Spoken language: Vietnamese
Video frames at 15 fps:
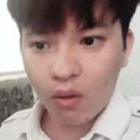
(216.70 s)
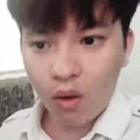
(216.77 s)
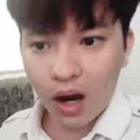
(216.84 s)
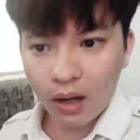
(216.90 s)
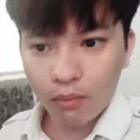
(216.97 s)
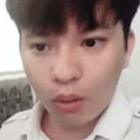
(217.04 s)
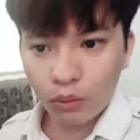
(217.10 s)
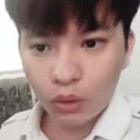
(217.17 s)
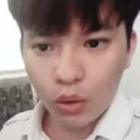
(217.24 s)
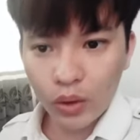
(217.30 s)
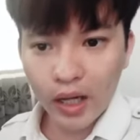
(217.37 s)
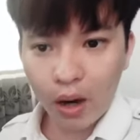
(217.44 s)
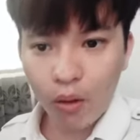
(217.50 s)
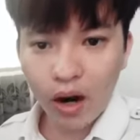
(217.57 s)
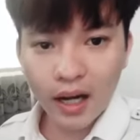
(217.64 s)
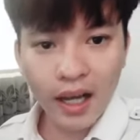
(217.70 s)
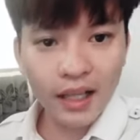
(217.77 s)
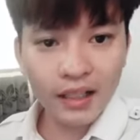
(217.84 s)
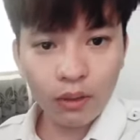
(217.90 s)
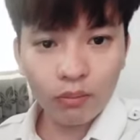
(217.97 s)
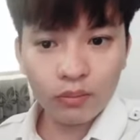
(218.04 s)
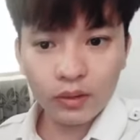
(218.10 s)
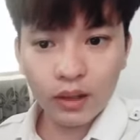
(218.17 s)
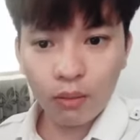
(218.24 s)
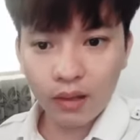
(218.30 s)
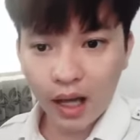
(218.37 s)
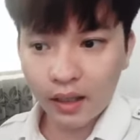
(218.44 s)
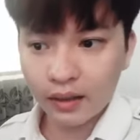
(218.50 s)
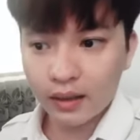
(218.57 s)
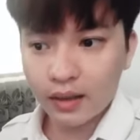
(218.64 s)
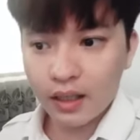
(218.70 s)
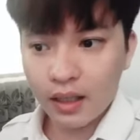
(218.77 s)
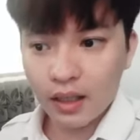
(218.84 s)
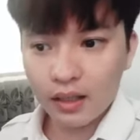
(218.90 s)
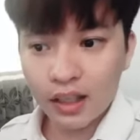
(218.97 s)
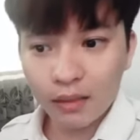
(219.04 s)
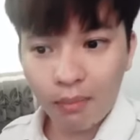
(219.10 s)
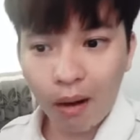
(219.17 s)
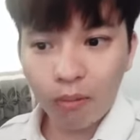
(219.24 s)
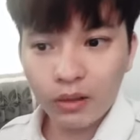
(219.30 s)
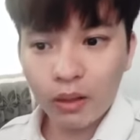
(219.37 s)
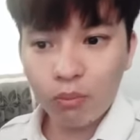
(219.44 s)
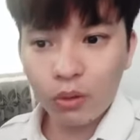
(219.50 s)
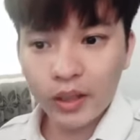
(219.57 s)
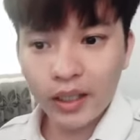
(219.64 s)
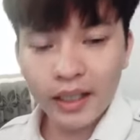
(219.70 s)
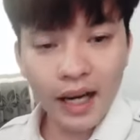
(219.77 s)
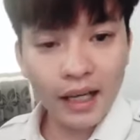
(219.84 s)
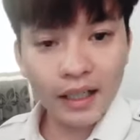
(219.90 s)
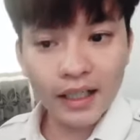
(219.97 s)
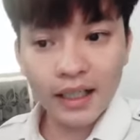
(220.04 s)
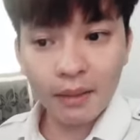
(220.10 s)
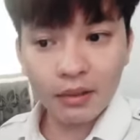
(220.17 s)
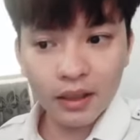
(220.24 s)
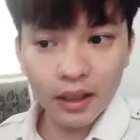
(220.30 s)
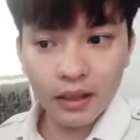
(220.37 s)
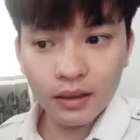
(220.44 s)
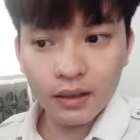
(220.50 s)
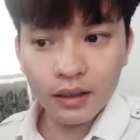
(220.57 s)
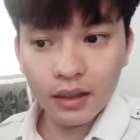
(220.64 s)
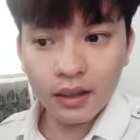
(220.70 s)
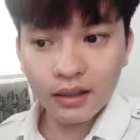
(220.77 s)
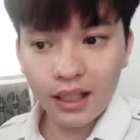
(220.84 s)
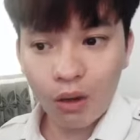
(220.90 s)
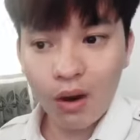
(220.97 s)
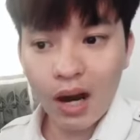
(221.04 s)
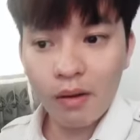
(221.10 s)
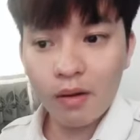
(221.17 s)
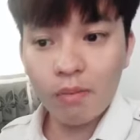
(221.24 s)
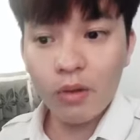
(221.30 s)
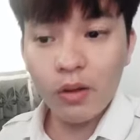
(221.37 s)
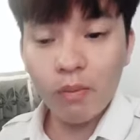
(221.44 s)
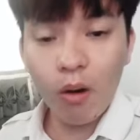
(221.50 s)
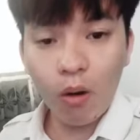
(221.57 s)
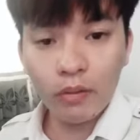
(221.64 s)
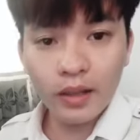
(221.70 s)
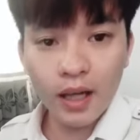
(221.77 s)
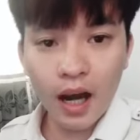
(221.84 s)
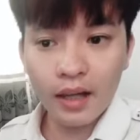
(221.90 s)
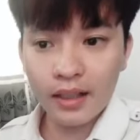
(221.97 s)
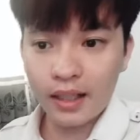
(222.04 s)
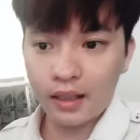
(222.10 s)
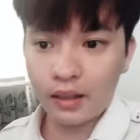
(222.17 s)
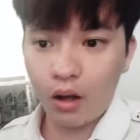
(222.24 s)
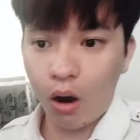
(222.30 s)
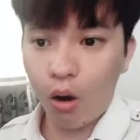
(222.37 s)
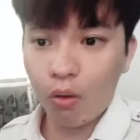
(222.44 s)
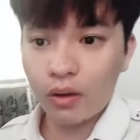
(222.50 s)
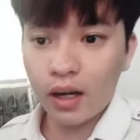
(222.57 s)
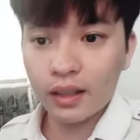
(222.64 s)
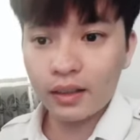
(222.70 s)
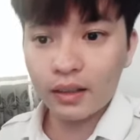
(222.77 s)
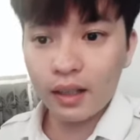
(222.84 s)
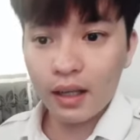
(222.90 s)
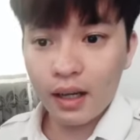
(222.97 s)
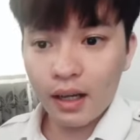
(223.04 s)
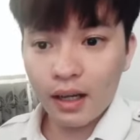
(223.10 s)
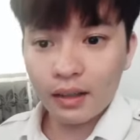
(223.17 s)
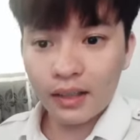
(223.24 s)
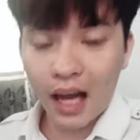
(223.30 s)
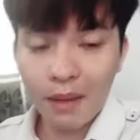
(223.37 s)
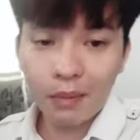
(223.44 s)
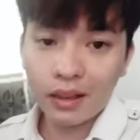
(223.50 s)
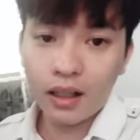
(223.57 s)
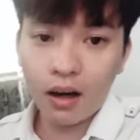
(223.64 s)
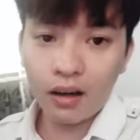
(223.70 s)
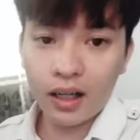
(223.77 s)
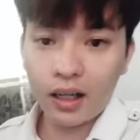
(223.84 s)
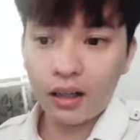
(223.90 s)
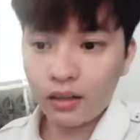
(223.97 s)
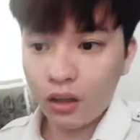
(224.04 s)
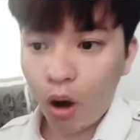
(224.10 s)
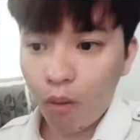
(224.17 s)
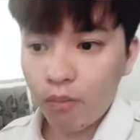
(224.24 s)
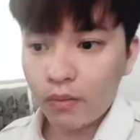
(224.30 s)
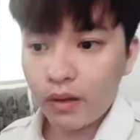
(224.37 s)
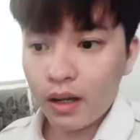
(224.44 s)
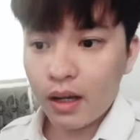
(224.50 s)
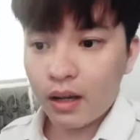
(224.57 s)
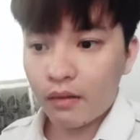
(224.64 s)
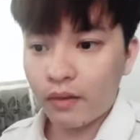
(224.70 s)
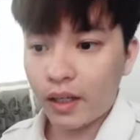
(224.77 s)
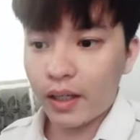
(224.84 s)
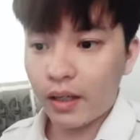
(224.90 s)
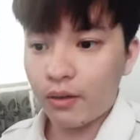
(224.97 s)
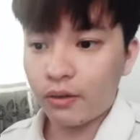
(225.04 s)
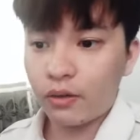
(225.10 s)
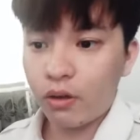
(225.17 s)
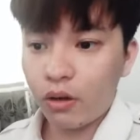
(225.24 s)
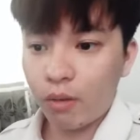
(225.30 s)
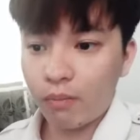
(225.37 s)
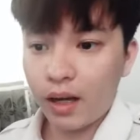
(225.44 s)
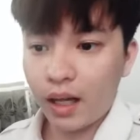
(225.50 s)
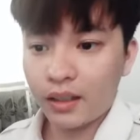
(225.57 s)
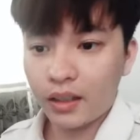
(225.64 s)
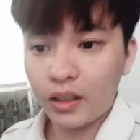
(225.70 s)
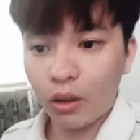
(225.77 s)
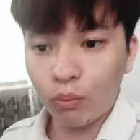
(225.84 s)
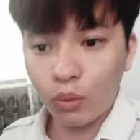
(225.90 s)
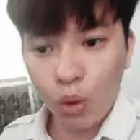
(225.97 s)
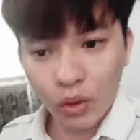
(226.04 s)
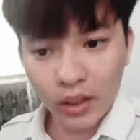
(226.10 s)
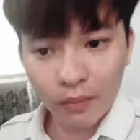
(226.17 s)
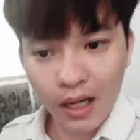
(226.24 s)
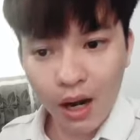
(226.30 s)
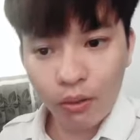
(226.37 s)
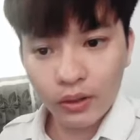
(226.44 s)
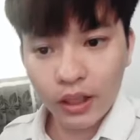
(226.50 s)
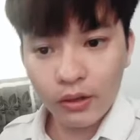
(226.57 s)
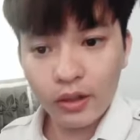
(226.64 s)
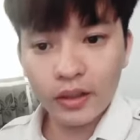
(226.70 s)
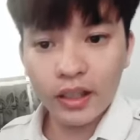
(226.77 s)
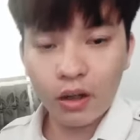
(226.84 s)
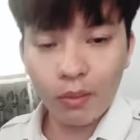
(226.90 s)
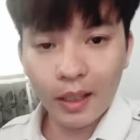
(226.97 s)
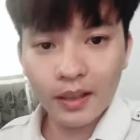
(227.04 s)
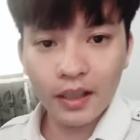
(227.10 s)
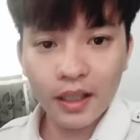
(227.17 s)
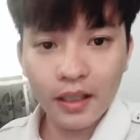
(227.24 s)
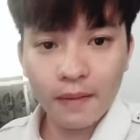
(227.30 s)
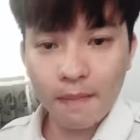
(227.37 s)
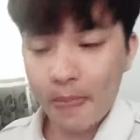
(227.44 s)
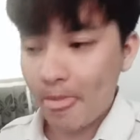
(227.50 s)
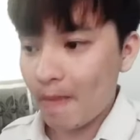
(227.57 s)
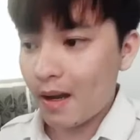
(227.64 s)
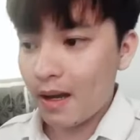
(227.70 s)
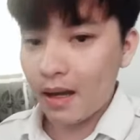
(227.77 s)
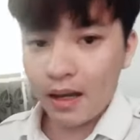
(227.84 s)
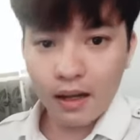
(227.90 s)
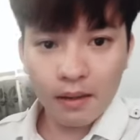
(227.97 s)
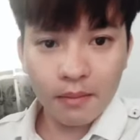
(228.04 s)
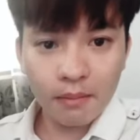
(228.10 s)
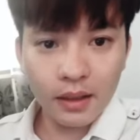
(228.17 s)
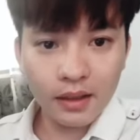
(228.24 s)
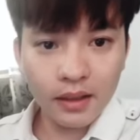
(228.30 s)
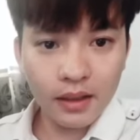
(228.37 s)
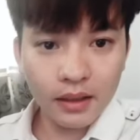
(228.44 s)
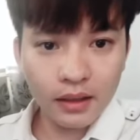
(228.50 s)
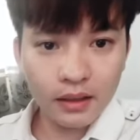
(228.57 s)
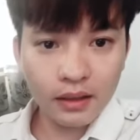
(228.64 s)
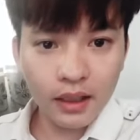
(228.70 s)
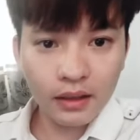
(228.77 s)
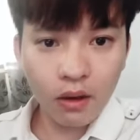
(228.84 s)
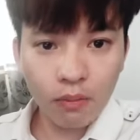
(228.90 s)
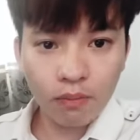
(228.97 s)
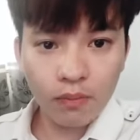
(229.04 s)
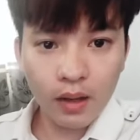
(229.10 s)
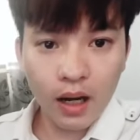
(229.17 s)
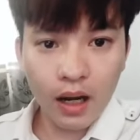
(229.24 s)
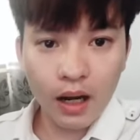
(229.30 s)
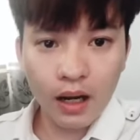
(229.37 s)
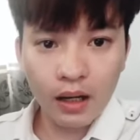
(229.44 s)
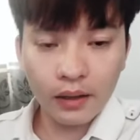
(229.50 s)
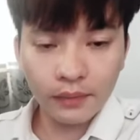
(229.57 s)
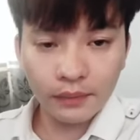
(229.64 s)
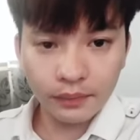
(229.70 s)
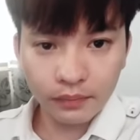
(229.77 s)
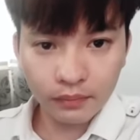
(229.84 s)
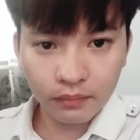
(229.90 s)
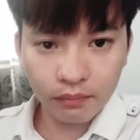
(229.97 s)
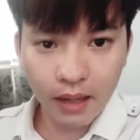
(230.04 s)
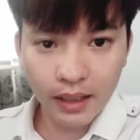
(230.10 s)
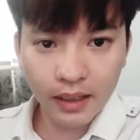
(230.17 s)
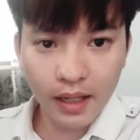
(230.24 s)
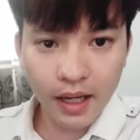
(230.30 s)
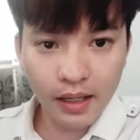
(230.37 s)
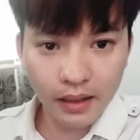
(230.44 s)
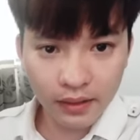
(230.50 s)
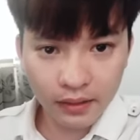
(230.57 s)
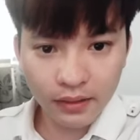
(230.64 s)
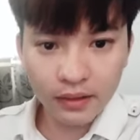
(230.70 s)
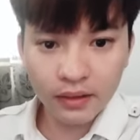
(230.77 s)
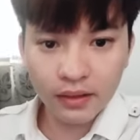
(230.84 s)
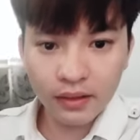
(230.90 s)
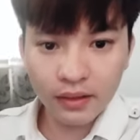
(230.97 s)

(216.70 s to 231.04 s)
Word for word: hoặc một túi đậu hoa Lan trong đông lạnh được bọc trong một chiếc khăn để giảm sưng sau 24 giờ nhiệt độ cơ thể bình thường là rất tốt và điều cuối cùng là sử dụng thuốc giảm đau theo hướng dẫn của bác sĩ mình xin kết thúc uh, bài tại đây ạ à.